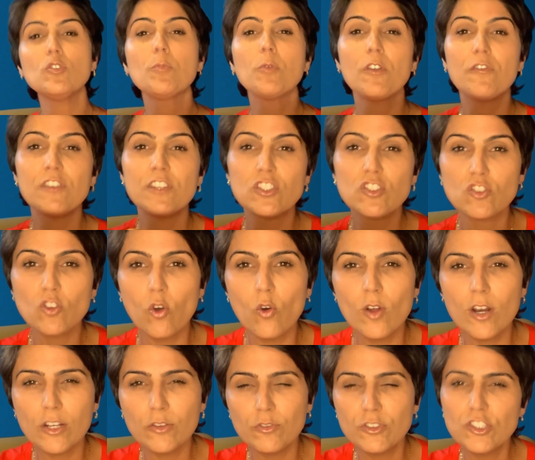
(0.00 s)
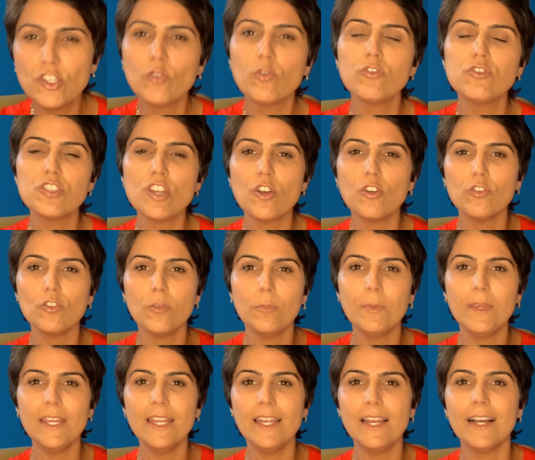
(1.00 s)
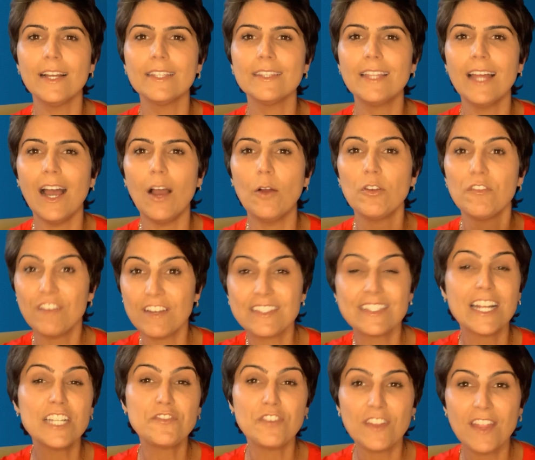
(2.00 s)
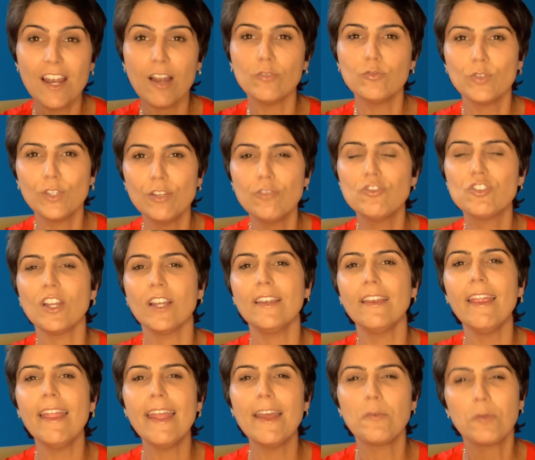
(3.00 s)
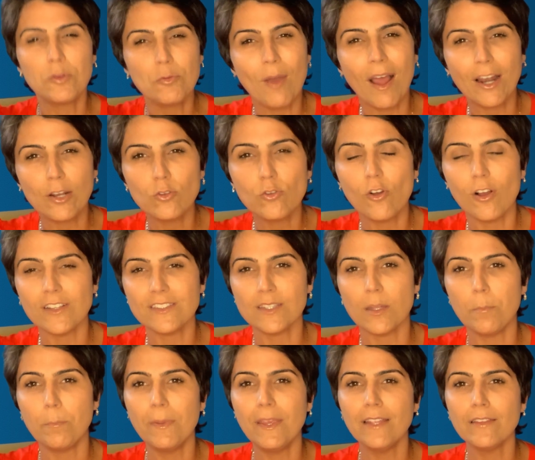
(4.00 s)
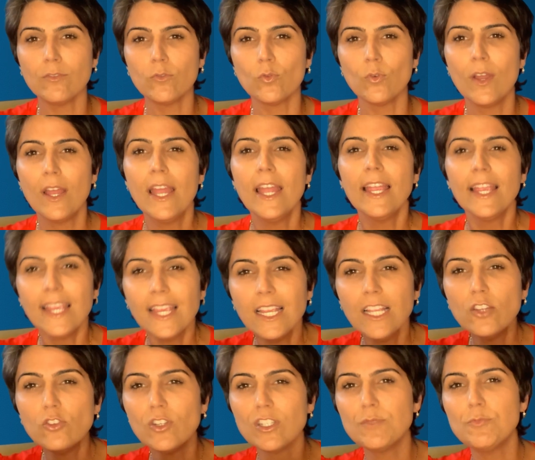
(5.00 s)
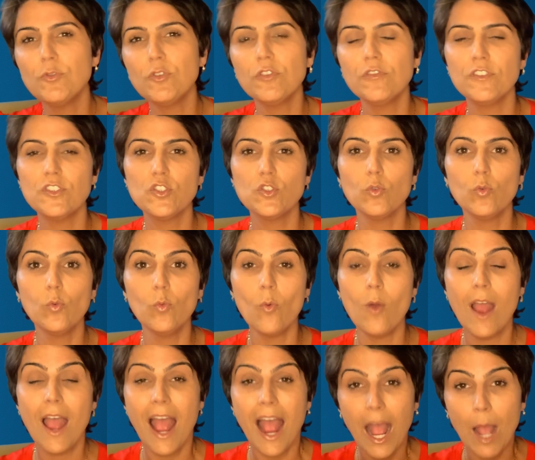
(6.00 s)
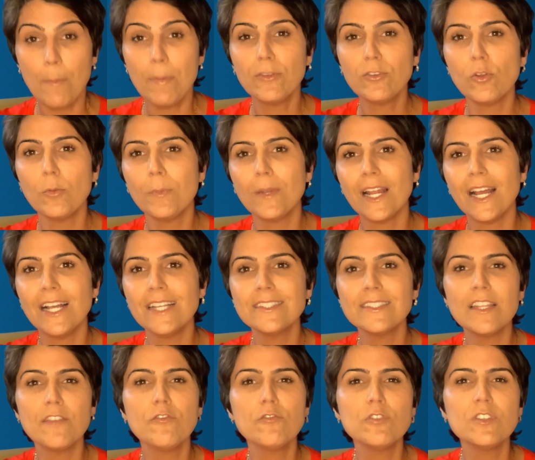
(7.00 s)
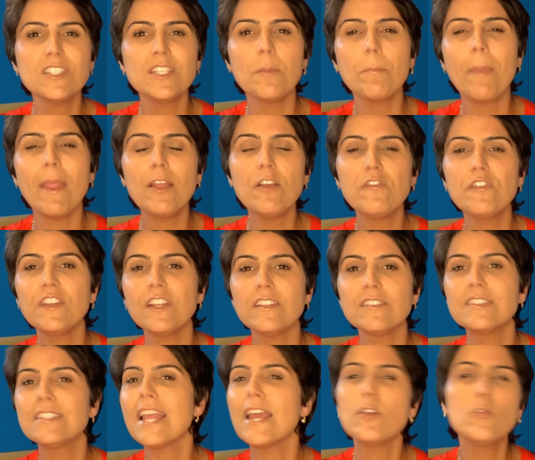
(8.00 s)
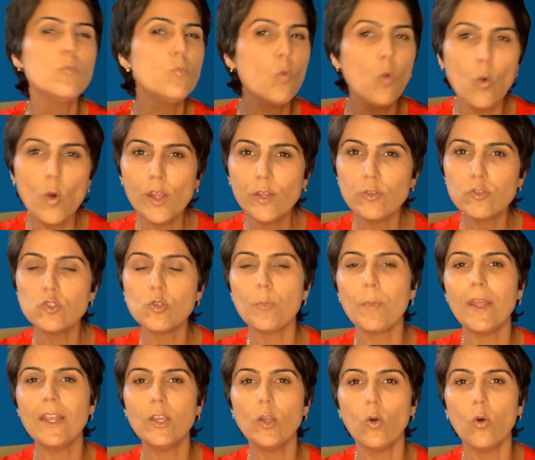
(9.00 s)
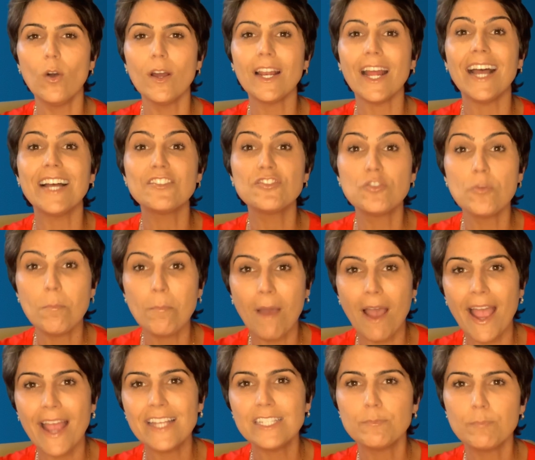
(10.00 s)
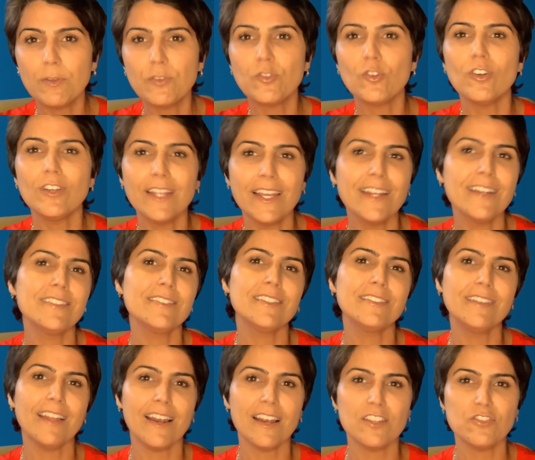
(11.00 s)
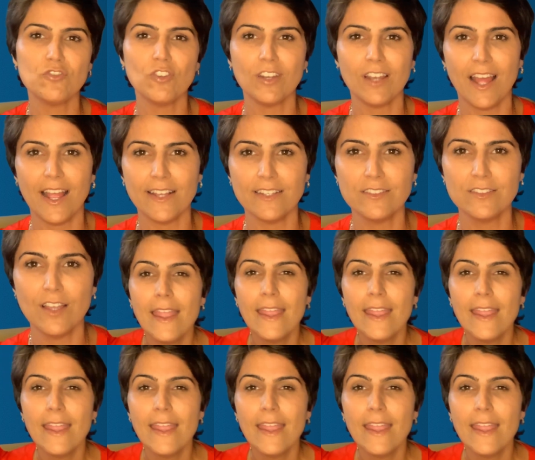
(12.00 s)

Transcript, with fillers: do professor do Instituto de Economia da Universidade Federal do Rio de Janeiro, Eduardo Costa Pinto, em 2021, a Petrobras teve um desempenho financeiro muito superior às demais petroleiras internacionais.